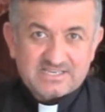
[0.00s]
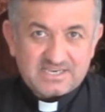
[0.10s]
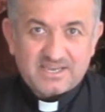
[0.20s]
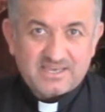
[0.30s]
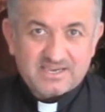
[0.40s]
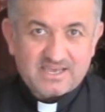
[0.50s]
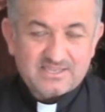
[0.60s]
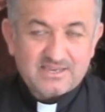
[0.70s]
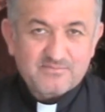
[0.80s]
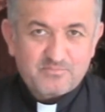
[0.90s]
Así era de
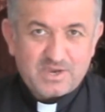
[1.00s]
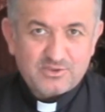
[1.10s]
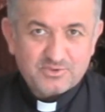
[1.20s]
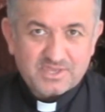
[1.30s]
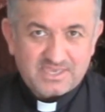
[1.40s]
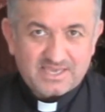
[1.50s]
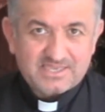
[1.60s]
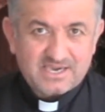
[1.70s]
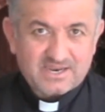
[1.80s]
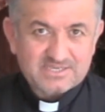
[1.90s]
grande el imperio, tenía
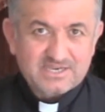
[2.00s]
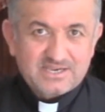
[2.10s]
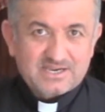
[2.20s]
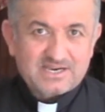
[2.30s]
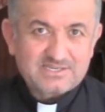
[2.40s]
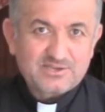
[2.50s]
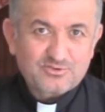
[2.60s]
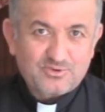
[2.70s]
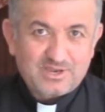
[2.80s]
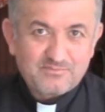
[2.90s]
tierras casi en
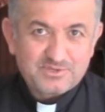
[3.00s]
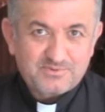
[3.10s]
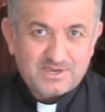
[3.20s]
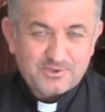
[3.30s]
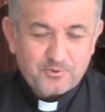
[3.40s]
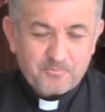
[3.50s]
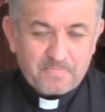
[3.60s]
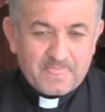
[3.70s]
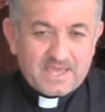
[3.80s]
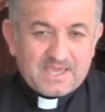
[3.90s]
todo el hemisferio.
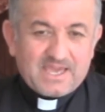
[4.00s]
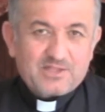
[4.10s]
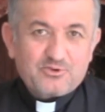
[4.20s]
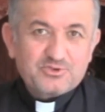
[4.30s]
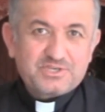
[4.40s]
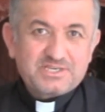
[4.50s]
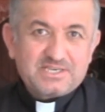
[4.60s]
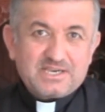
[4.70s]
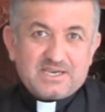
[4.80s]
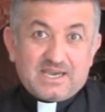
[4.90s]

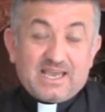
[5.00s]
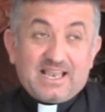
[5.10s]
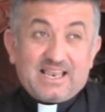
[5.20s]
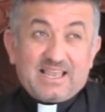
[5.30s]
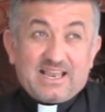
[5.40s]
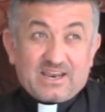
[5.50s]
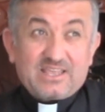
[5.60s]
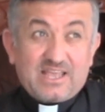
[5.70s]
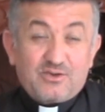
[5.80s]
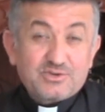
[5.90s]
Entonces, el,
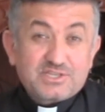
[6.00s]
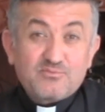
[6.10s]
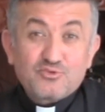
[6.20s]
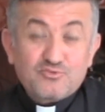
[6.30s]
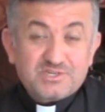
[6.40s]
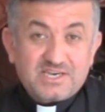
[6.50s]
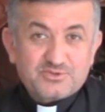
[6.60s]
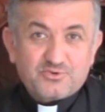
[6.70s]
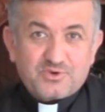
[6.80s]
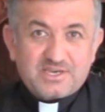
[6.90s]
reinado de este mundo es
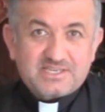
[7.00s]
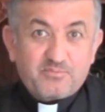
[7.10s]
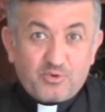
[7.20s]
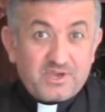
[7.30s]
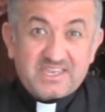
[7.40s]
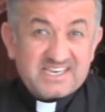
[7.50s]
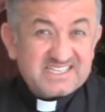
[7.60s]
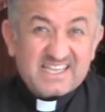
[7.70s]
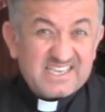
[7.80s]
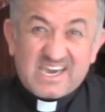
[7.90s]
eso, es de poder y
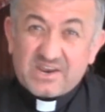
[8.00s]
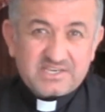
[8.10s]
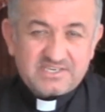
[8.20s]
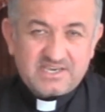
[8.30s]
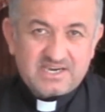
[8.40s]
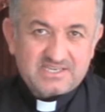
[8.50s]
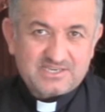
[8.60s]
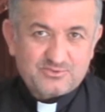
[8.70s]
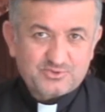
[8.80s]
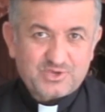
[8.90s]
es de tierras y de
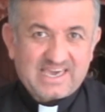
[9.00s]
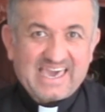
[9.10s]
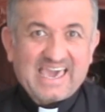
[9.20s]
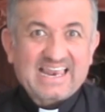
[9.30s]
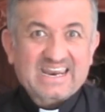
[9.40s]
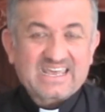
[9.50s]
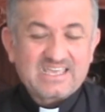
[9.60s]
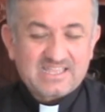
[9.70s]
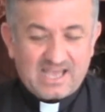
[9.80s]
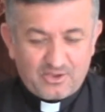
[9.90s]
ejércitos. El
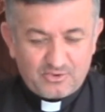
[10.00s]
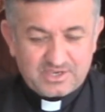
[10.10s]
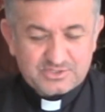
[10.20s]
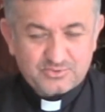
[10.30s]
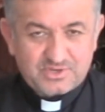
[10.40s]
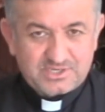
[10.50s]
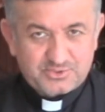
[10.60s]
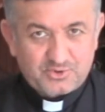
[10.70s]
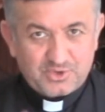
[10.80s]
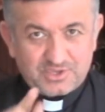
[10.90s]
reinado de
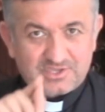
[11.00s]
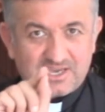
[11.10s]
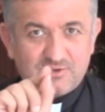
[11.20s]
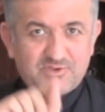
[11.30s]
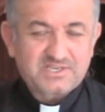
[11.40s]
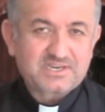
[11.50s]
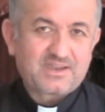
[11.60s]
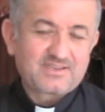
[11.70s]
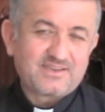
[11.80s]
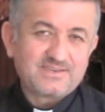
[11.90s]
Jesucristo tiene unas
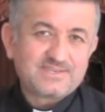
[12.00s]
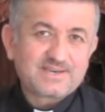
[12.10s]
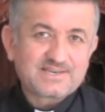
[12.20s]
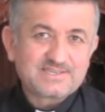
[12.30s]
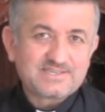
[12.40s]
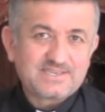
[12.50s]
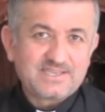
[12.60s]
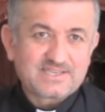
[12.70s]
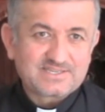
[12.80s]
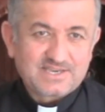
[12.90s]
características
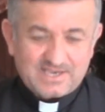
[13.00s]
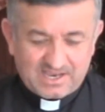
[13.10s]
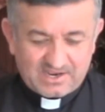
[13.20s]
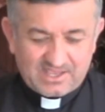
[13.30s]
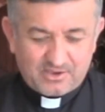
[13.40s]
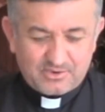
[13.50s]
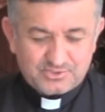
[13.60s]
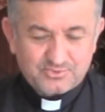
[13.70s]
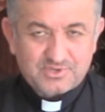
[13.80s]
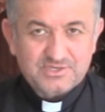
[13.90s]
distintas. El reinado
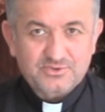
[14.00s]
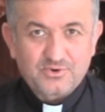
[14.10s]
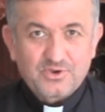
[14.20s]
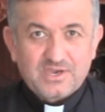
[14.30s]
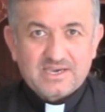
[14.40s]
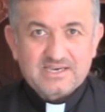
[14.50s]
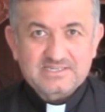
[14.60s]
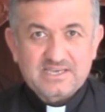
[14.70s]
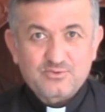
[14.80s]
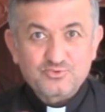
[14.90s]
de Jesucristo
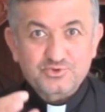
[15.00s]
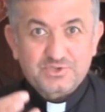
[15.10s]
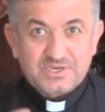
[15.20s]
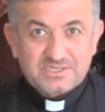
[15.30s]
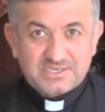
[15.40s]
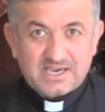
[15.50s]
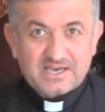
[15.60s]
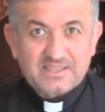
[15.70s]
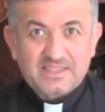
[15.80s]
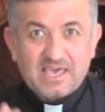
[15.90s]
es de
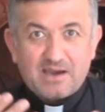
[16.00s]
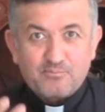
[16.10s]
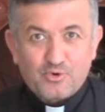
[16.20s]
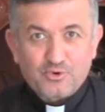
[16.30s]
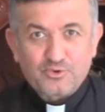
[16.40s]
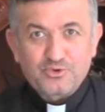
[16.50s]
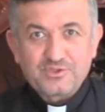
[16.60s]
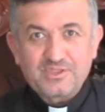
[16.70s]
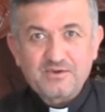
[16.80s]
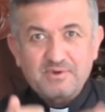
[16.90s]
justicia, de amor,
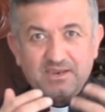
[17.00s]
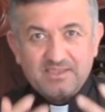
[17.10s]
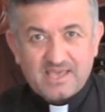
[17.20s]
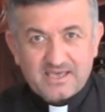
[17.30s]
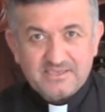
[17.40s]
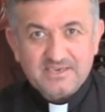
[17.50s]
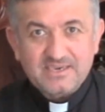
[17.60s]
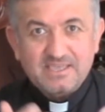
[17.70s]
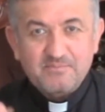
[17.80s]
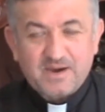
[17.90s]
de verdad
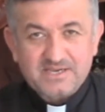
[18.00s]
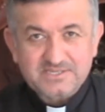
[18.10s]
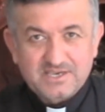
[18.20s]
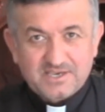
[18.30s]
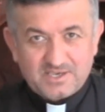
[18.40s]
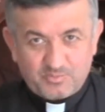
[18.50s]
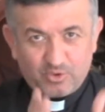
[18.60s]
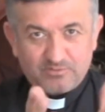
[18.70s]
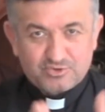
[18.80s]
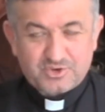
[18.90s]
y de paz. Y
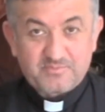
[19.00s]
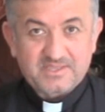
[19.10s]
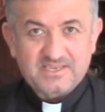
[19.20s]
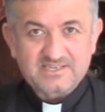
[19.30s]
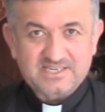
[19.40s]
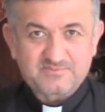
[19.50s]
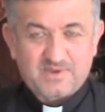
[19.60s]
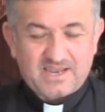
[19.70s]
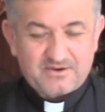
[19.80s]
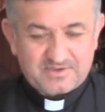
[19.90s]
podemos repetir esas
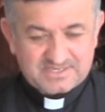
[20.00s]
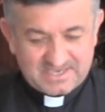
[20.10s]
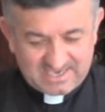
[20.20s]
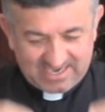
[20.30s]
palabras.